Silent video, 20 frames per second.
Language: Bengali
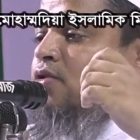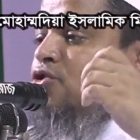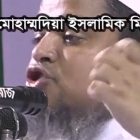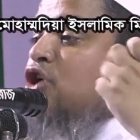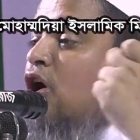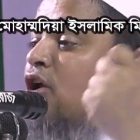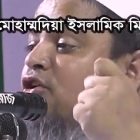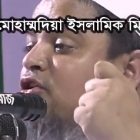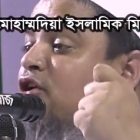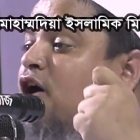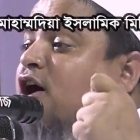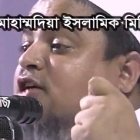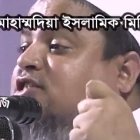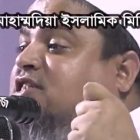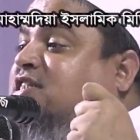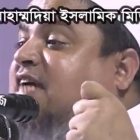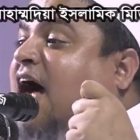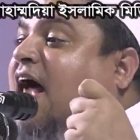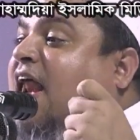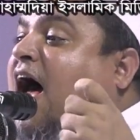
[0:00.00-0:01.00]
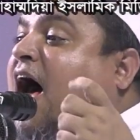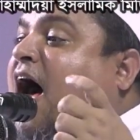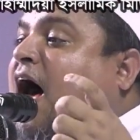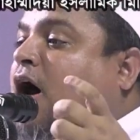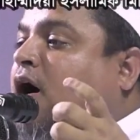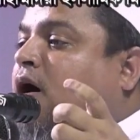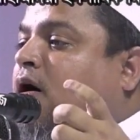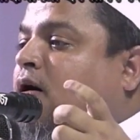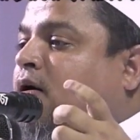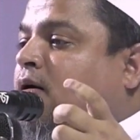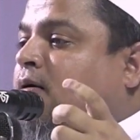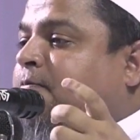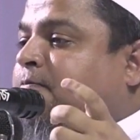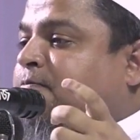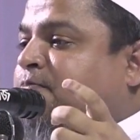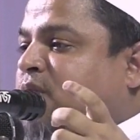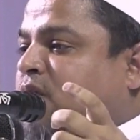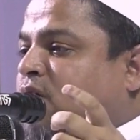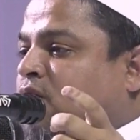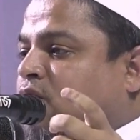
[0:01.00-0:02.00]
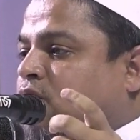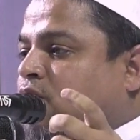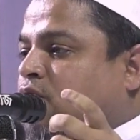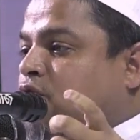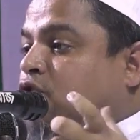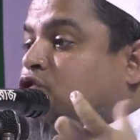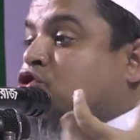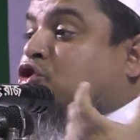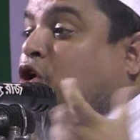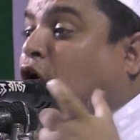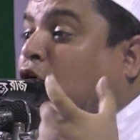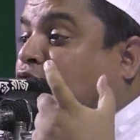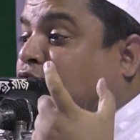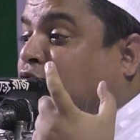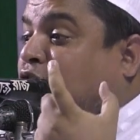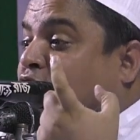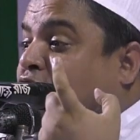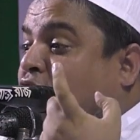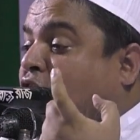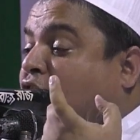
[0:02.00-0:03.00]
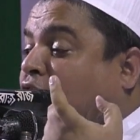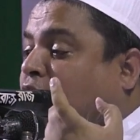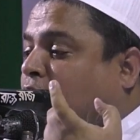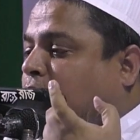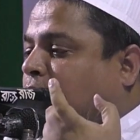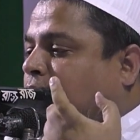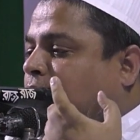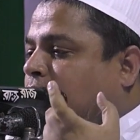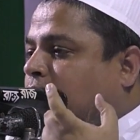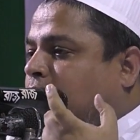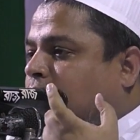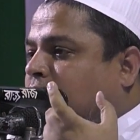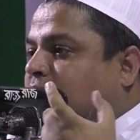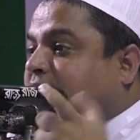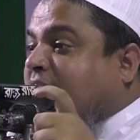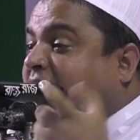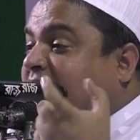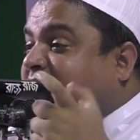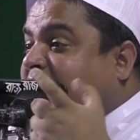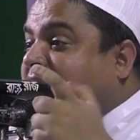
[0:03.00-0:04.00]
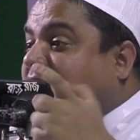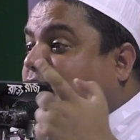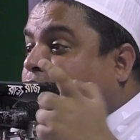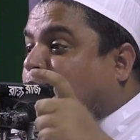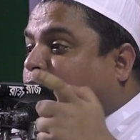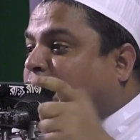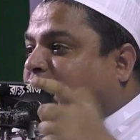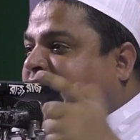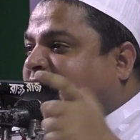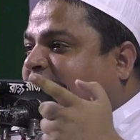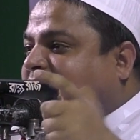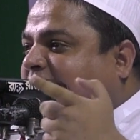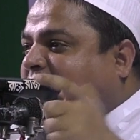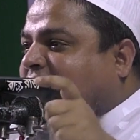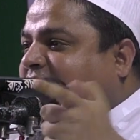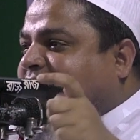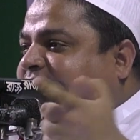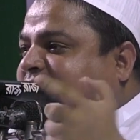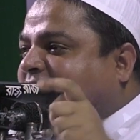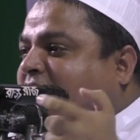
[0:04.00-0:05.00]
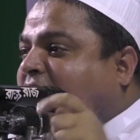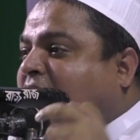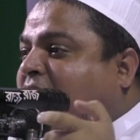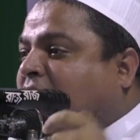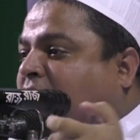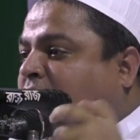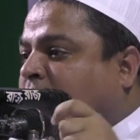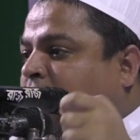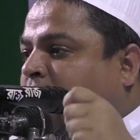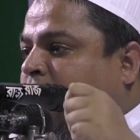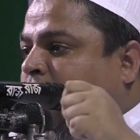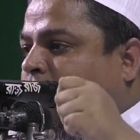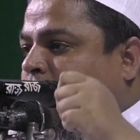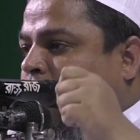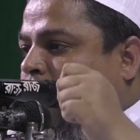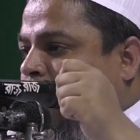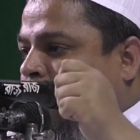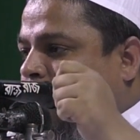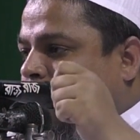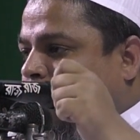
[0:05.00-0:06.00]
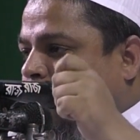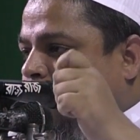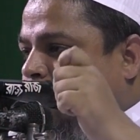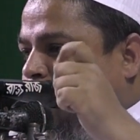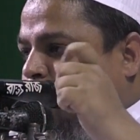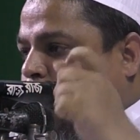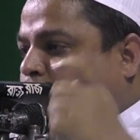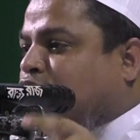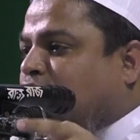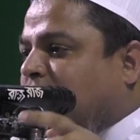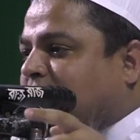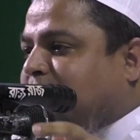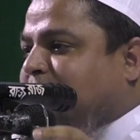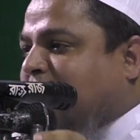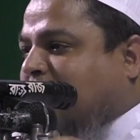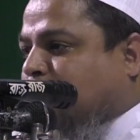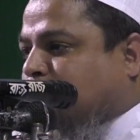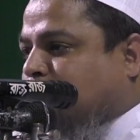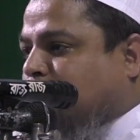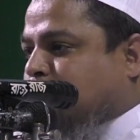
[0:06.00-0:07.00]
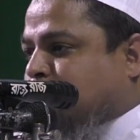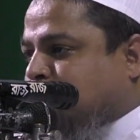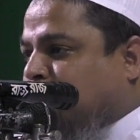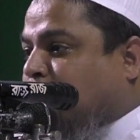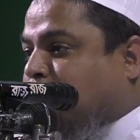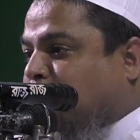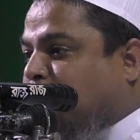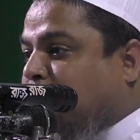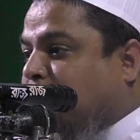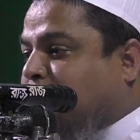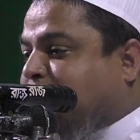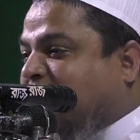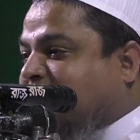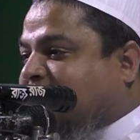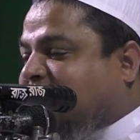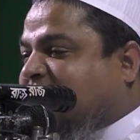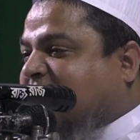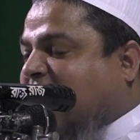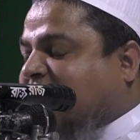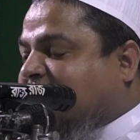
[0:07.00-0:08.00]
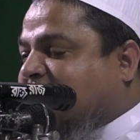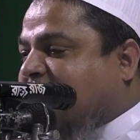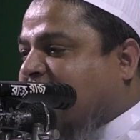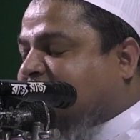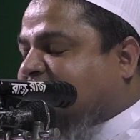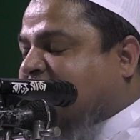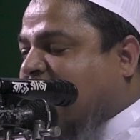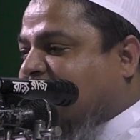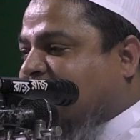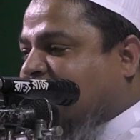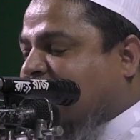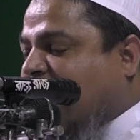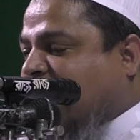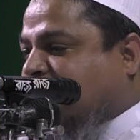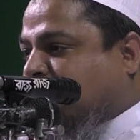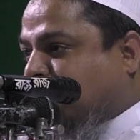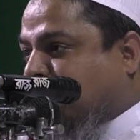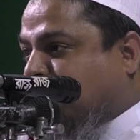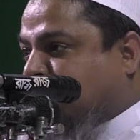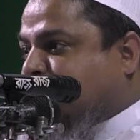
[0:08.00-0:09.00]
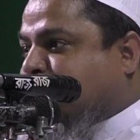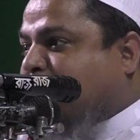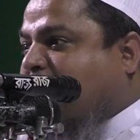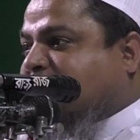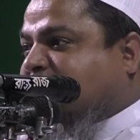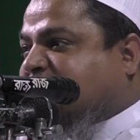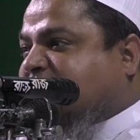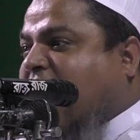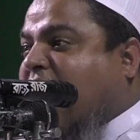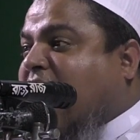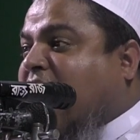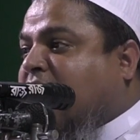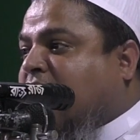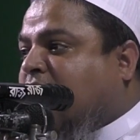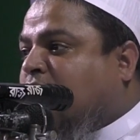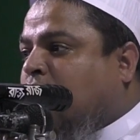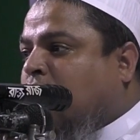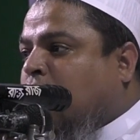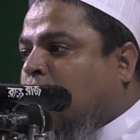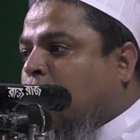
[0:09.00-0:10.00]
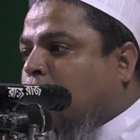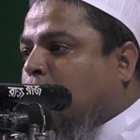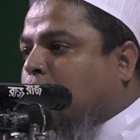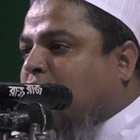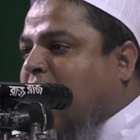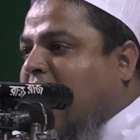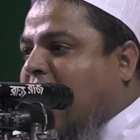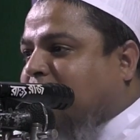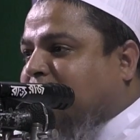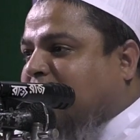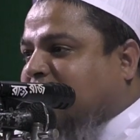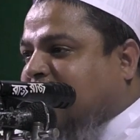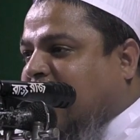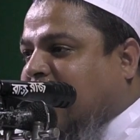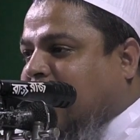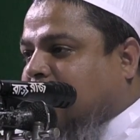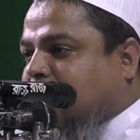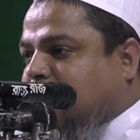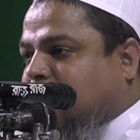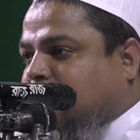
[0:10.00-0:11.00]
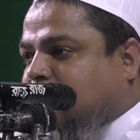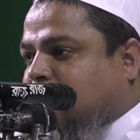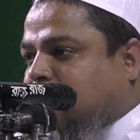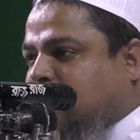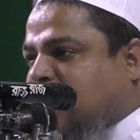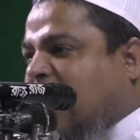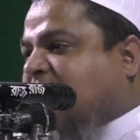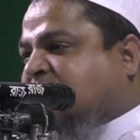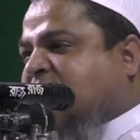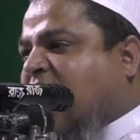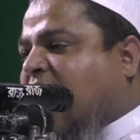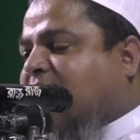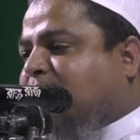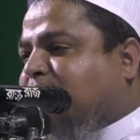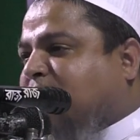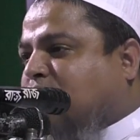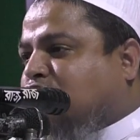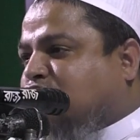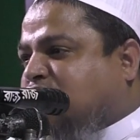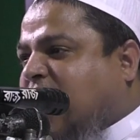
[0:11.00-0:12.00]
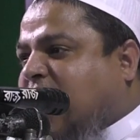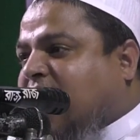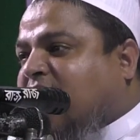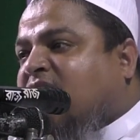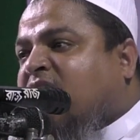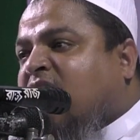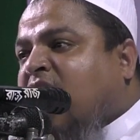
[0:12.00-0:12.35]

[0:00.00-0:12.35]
সন্ন্যত সারা শুকনো জ্ঞানের অধিকারী যারা শুধুই মাত্র শুকনো বিদ্যা দিয়া জান্নাত খুঁজবার চায় ওরা আমাদের দেশের মানুষের